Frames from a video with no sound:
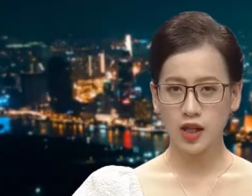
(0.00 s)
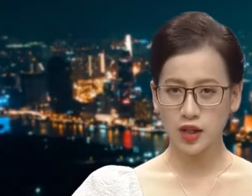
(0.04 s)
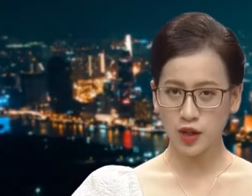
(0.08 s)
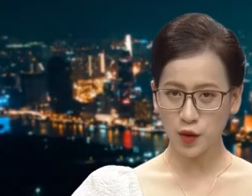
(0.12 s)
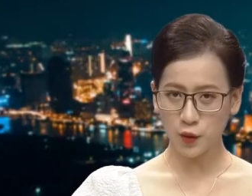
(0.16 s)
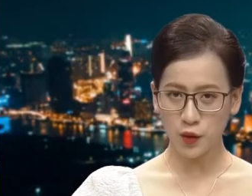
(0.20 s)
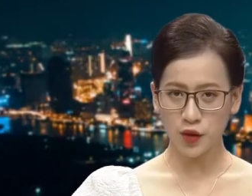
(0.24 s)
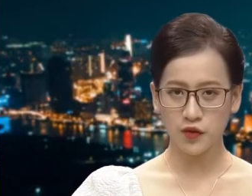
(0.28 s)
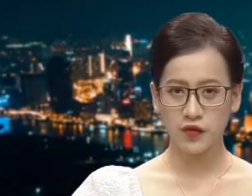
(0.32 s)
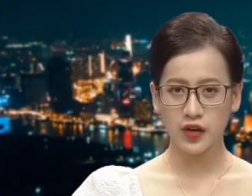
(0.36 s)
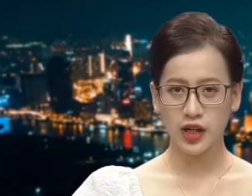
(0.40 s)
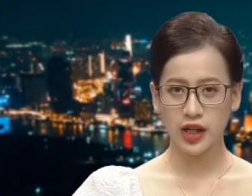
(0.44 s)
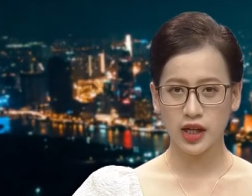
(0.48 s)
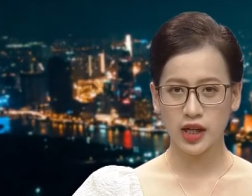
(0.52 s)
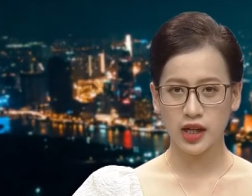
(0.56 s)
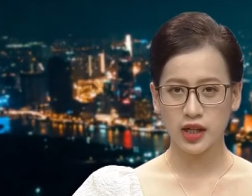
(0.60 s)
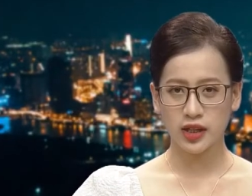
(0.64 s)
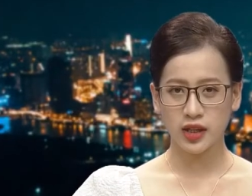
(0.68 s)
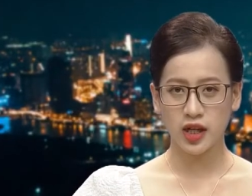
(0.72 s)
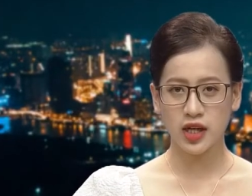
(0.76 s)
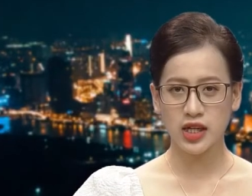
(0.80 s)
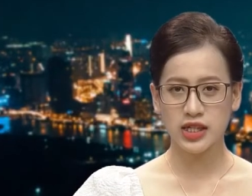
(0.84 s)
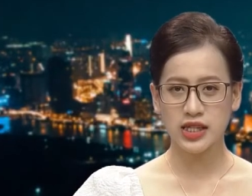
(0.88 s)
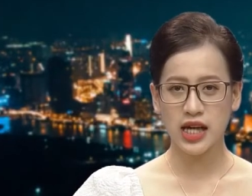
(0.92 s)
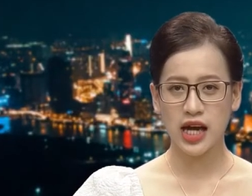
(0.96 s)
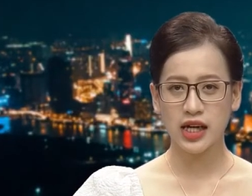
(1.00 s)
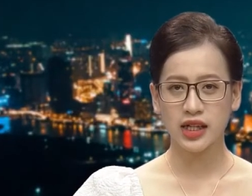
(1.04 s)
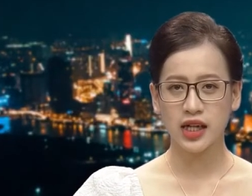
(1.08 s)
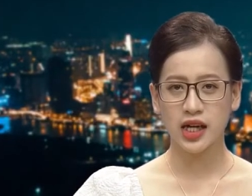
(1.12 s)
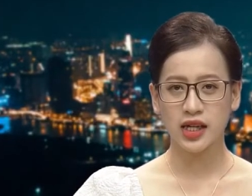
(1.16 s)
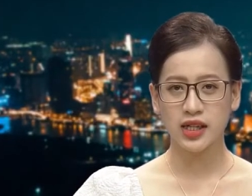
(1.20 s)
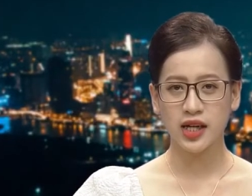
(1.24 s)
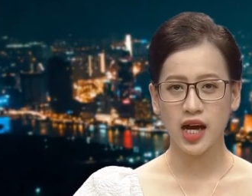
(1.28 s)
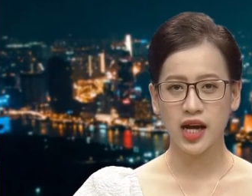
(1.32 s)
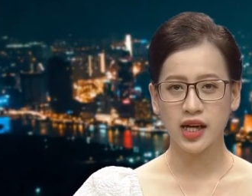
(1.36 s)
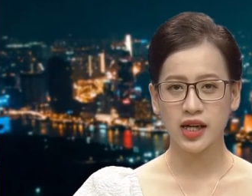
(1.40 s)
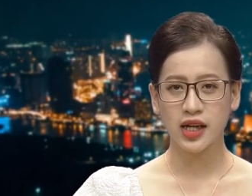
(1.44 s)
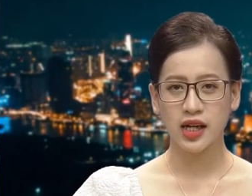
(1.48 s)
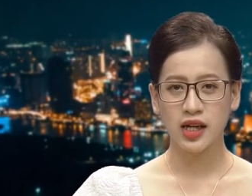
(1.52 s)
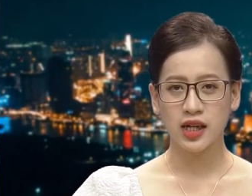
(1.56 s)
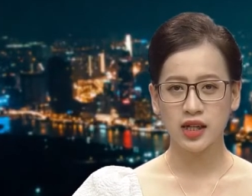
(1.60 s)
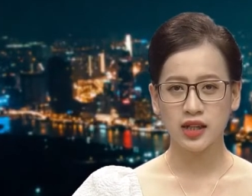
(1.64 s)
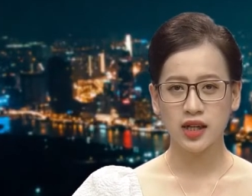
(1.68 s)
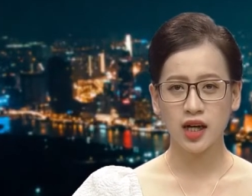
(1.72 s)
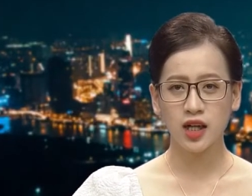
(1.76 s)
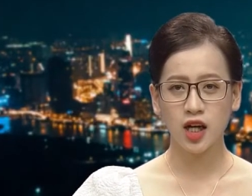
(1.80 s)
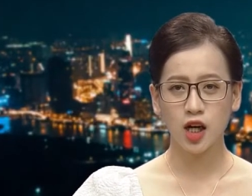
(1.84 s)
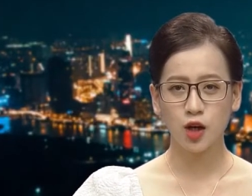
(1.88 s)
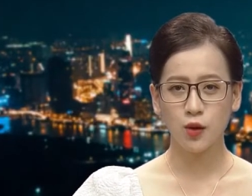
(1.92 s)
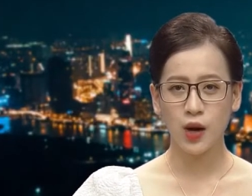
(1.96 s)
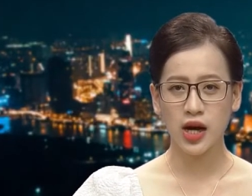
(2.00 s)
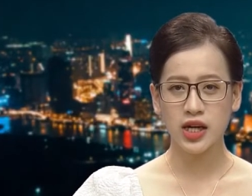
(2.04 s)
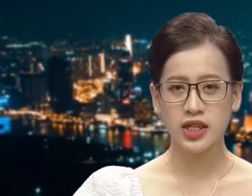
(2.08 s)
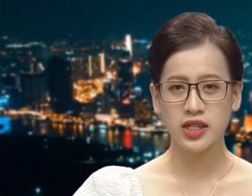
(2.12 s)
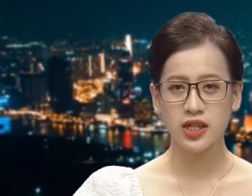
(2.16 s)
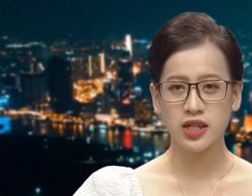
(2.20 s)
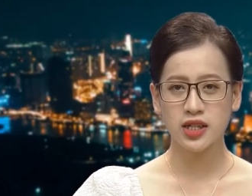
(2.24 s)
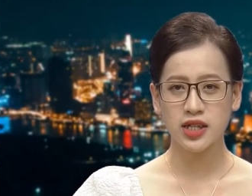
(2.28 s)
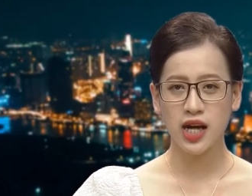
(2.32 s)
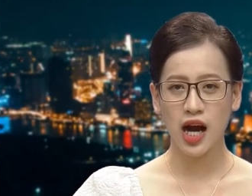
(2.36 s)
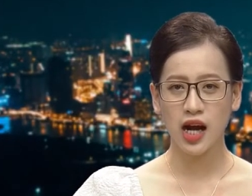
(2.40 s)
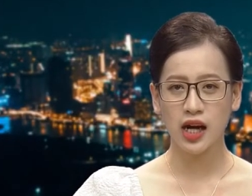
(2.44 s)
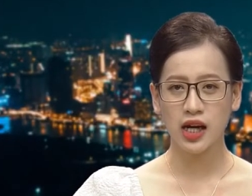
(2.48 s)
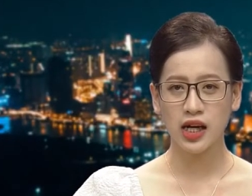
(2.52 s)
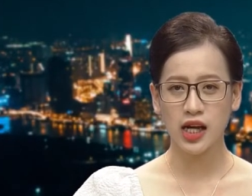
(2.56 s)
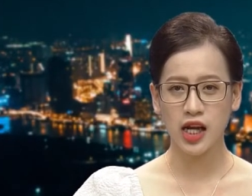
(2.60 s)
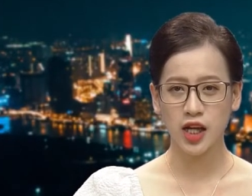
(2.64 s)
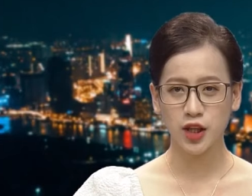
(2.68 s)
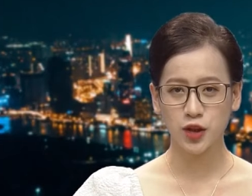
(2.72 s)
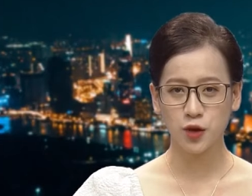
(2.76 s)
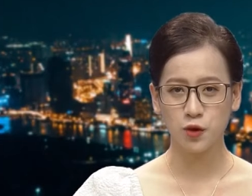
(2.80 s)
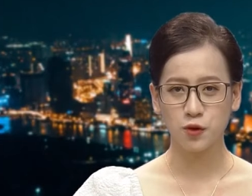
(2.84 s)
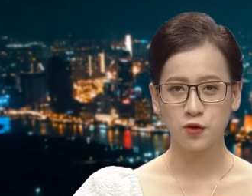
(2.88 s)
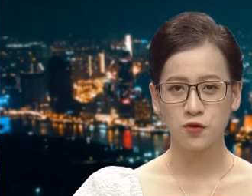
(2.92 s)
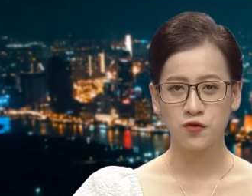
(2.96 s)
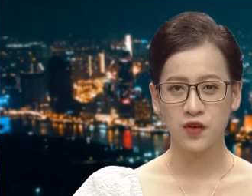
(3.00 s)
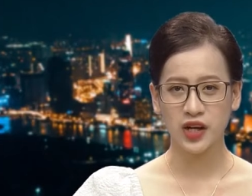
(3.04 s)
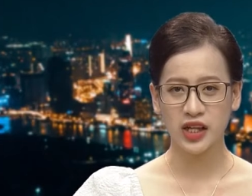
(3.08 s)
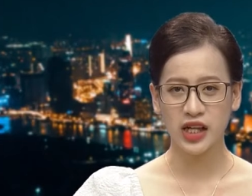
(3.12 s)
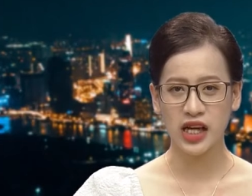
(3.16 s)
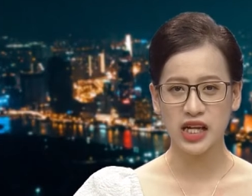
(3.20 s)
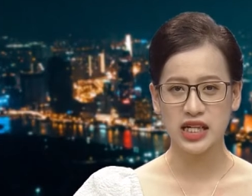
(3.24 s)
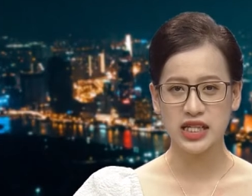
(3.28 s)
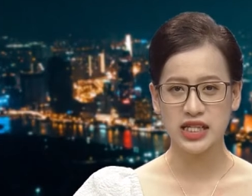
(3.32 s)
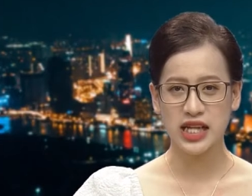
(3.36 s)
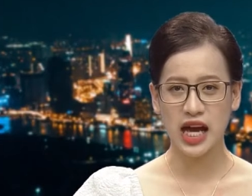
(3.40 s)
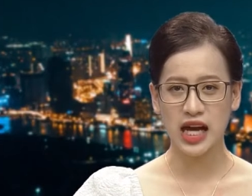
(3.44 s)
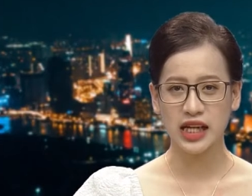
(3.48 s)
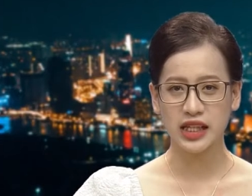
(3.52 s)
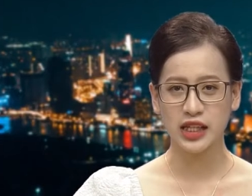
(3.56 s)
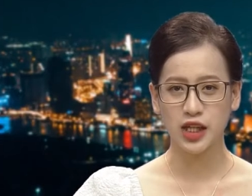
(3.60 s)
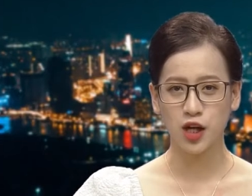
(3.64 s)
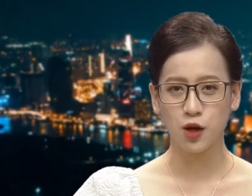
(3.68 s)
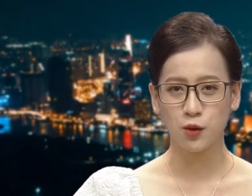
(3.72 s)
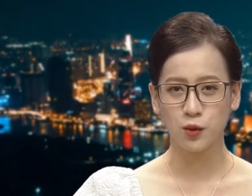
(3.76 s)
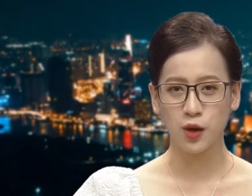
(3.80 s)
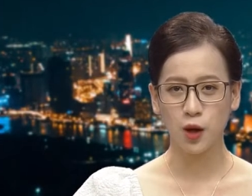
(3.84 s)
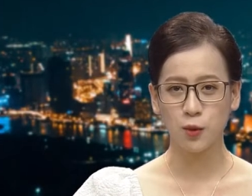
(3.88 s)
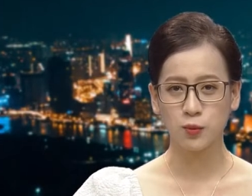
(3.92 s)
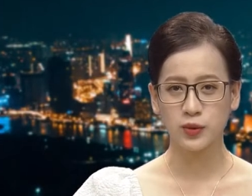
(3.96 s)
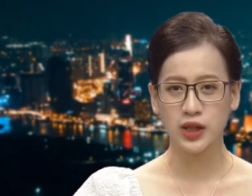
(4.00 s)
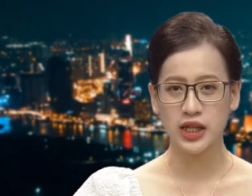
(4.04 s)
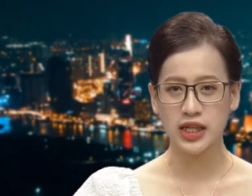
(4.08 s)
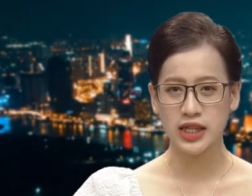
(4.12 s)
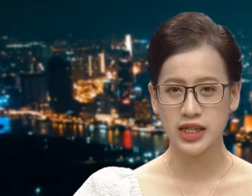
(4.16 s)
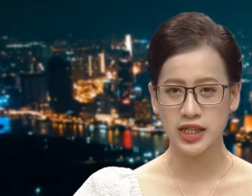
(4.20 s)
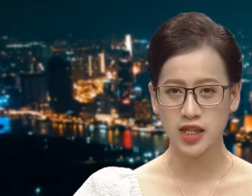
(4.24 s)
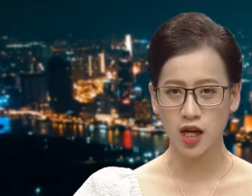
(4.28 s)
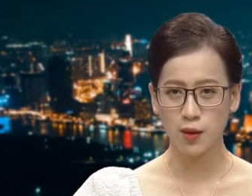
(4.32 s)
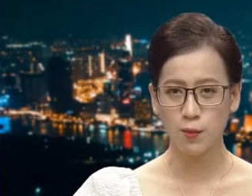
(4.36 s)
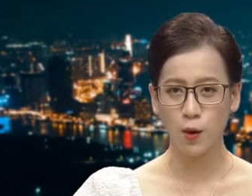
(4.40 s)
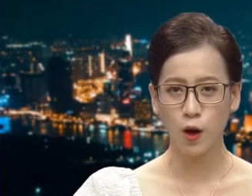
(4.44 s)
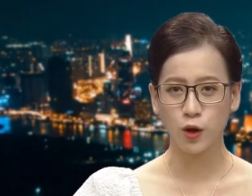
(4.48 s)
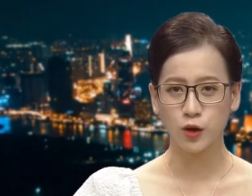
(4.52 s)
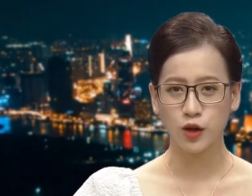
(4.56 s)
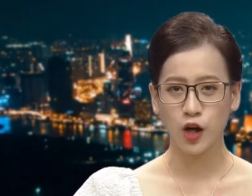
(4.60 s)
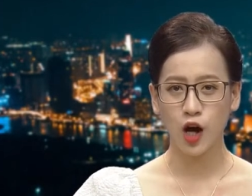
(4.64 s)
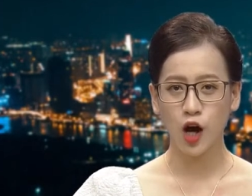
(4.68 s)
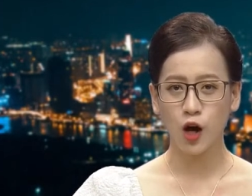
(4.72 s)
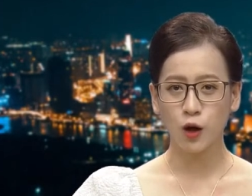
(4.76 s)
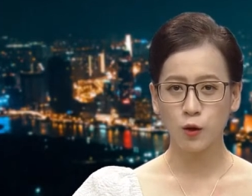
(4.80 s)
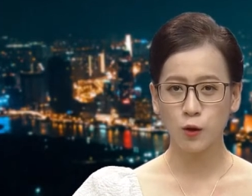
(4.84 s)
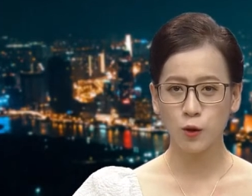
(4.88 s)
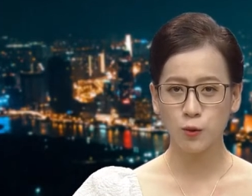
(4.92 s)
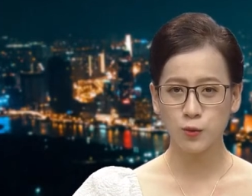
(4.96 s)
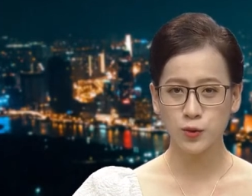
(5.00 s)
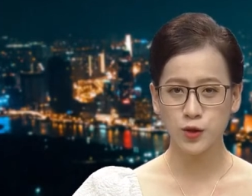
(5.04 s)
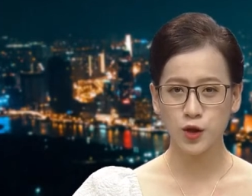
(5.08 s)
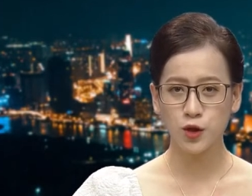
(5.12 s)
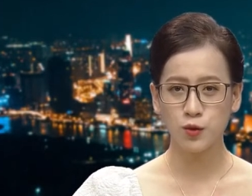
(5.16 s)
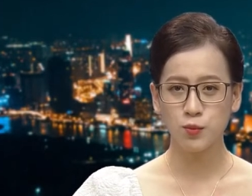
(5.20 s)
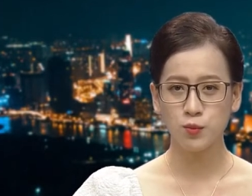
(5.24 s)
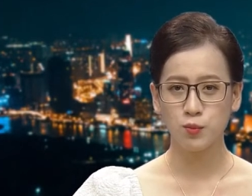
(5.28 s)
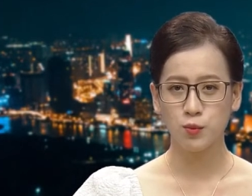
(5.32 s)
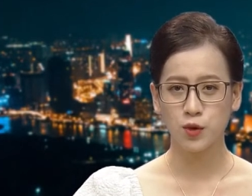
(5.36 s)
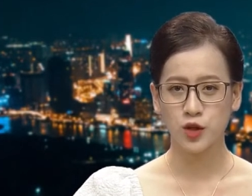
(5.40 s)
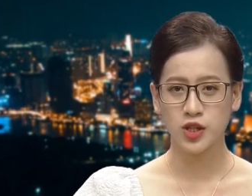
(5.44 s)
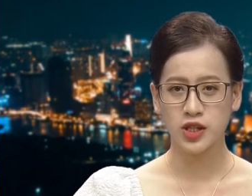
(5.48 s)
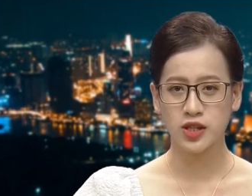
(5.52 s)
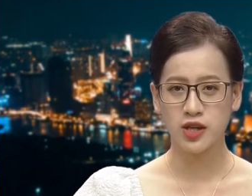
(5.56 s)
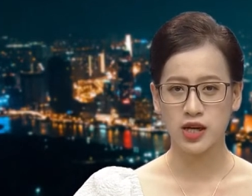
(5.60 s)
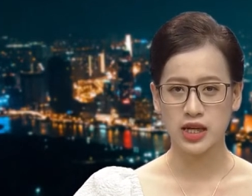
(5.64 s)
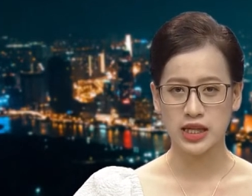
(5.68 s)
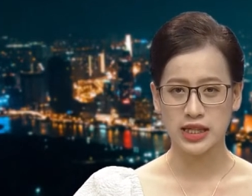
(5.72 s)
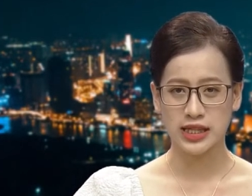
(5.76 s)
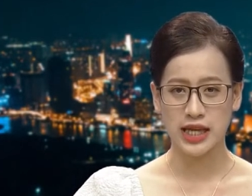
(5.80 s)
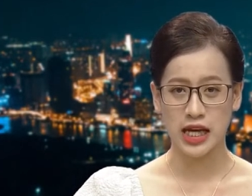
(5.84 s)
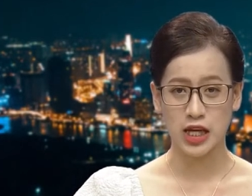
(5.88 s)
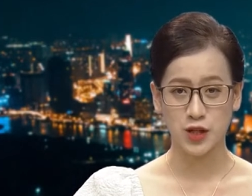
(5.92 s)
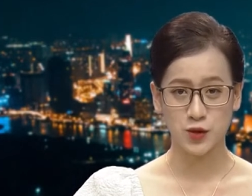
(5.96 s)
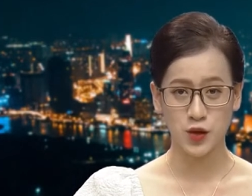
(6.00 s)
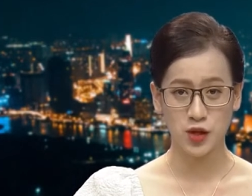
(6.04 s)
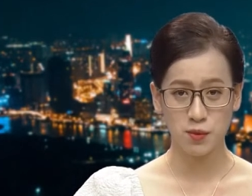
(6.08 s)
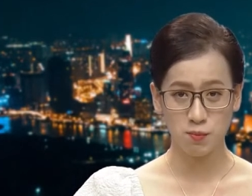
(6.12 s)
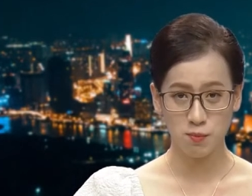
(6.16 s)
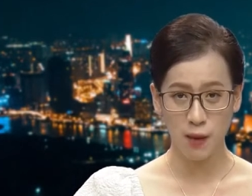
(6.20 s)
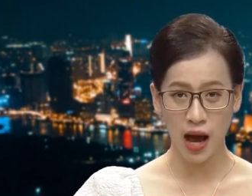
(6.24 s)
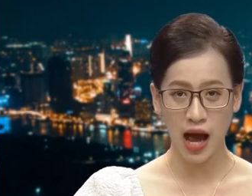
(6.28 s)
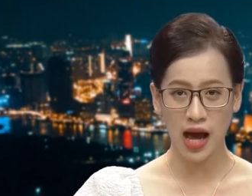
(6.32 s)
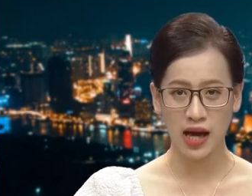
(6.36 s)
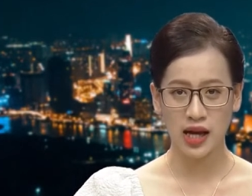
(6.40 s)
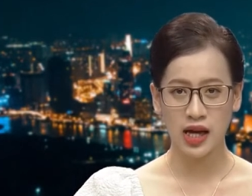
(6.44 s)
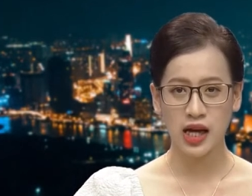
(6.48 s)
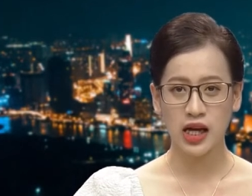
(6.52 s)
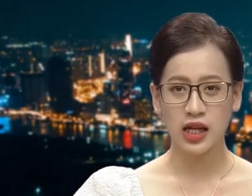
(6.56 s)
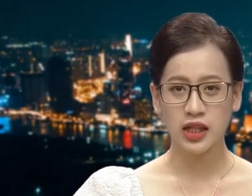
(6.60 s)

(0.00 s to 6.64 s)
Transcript: Thưa quý vị, thời gian gần đây, các cơ quan chức năng liên tục phát hiện ra nhiều công ty sữa bột cùng chung một xưởng sản xuất ma,